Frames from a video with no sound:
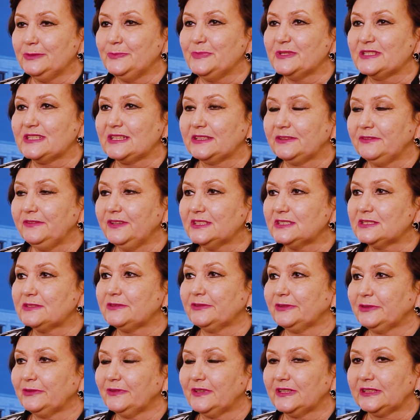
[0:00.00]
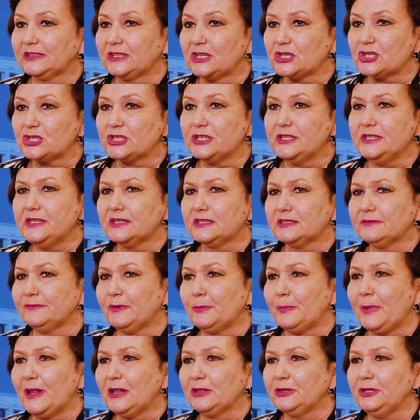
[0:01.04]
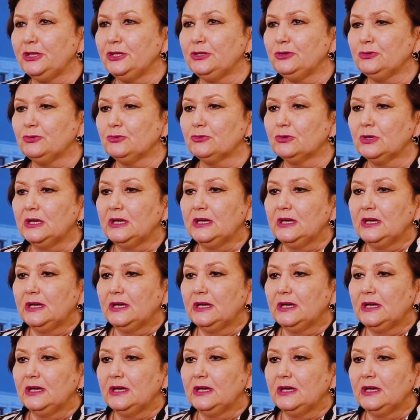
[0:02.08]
и безответственного отношения к выполнению